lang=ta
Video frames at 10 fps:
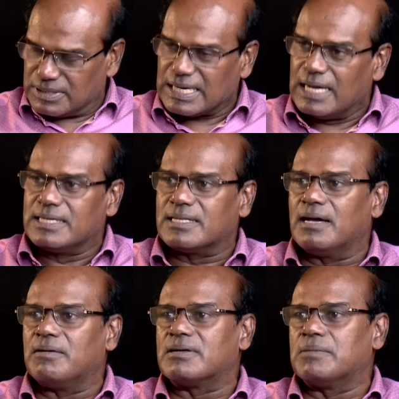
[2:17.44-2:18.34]
ஸ்டாலின்
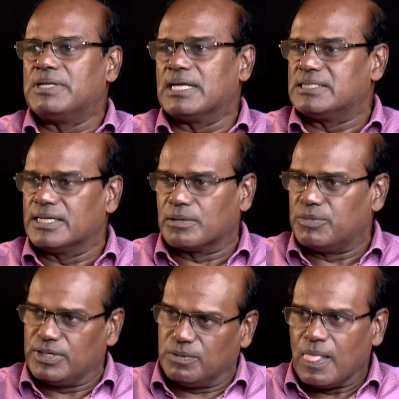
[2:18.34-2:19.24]
தான் நம்பி தான் ஜெயிக்க
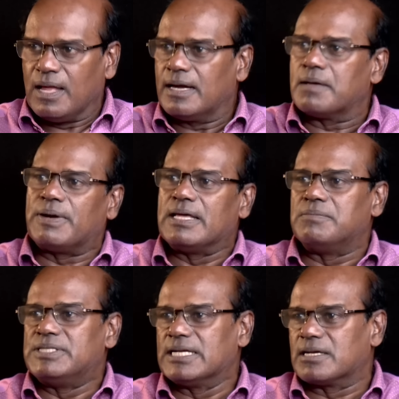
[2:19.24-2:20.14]
முடியும் எடப்பாடி
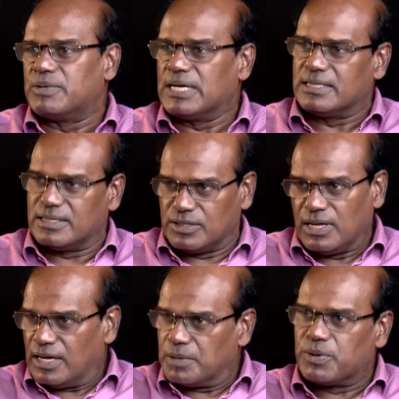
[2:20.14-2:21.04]
நம்பி ஜெயிக்க முடியாதுன்னு
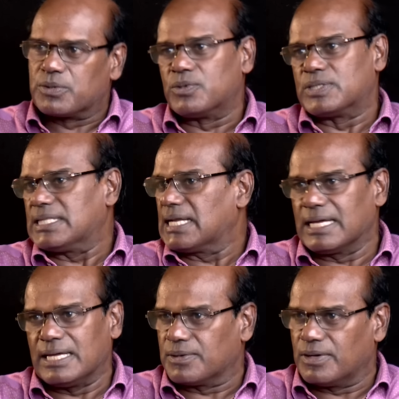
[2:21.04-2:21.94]
ரிப்போர்ட் கொடுத்ததை
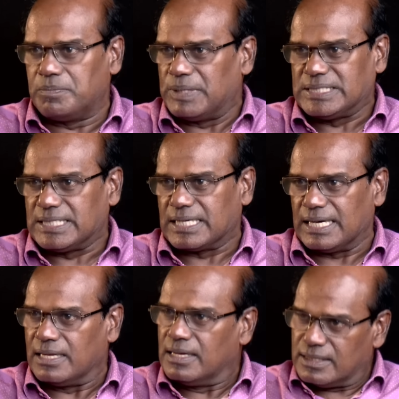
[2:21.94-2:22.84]
நான் ஏற்கனவே பேசுகிறேன்
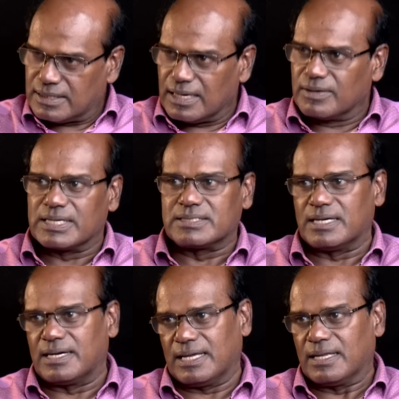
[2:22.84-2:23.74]
வச்சிருக்கிறேன் திருநாவுக்கரசர்
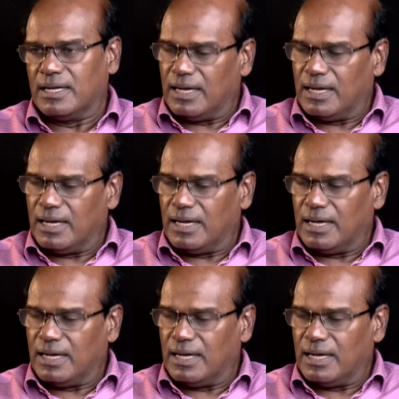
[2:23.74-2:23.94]
அண்ணன்